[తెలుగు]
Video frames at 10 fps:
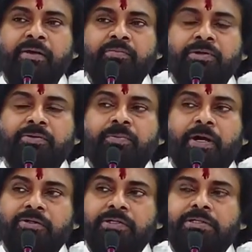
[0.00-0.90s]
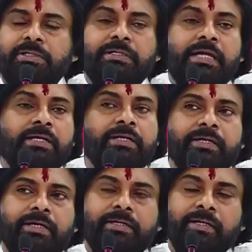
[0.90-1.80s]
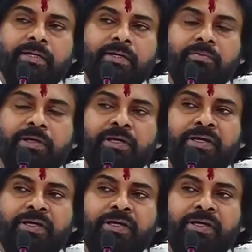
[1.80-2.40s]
మీరు పాడు చేసిన నానా రకాలుగా మన